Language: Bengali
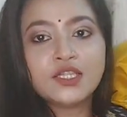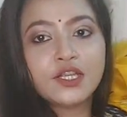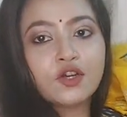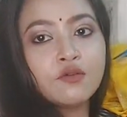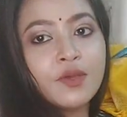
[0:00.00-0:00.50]

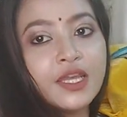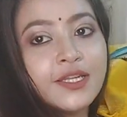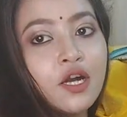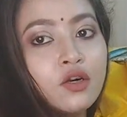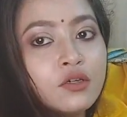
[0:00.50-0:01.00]
যেরকম
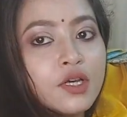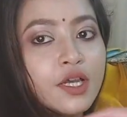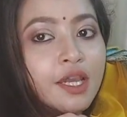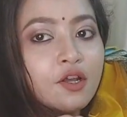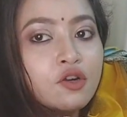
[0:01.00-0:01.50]
এটাও
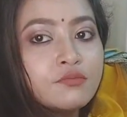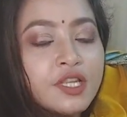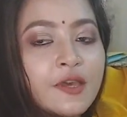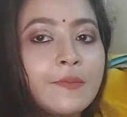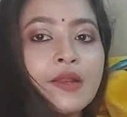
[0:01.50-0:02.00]
এরকম
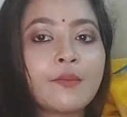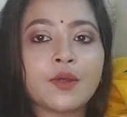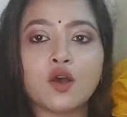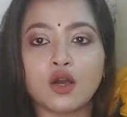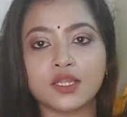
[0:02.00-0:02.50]
টাইপের
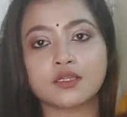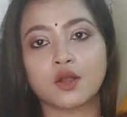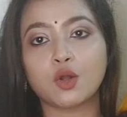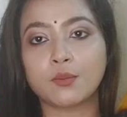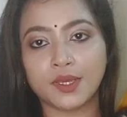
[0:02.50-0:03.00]
আমার অনেক
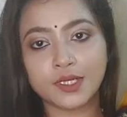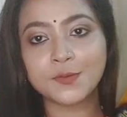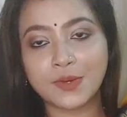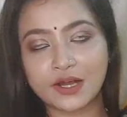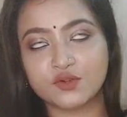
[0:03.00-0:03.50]

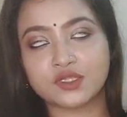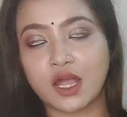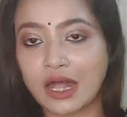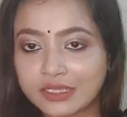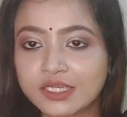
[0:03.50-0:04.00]
রকমেরই ব্লাউজ
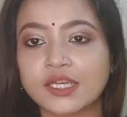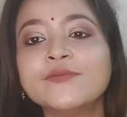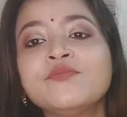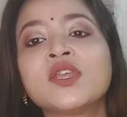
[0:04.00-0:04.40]
আছে